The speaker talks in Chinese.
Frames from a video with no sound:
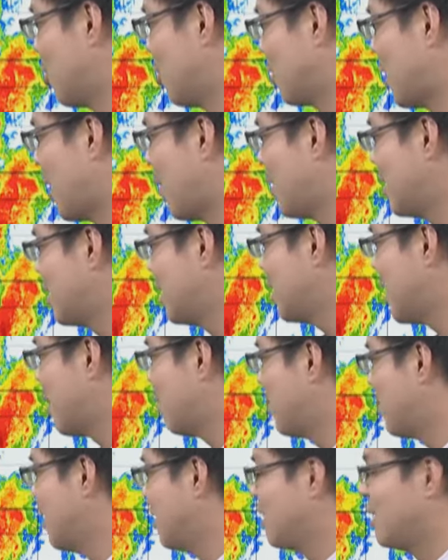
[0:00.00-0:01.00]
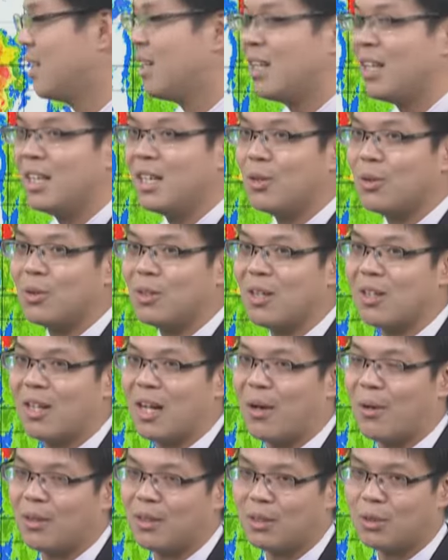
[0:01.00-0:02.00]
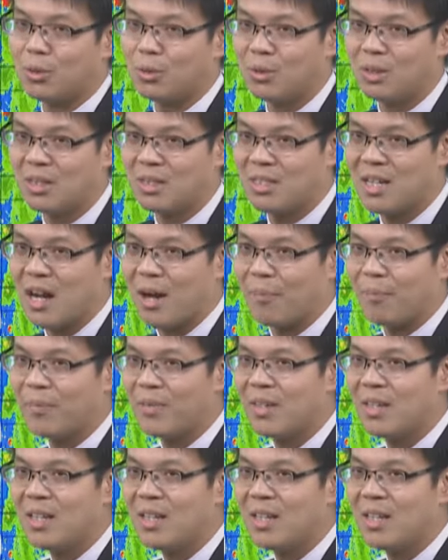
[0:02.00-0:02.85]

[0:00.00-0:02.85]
从台湾西南边移入到台湾的陆地上，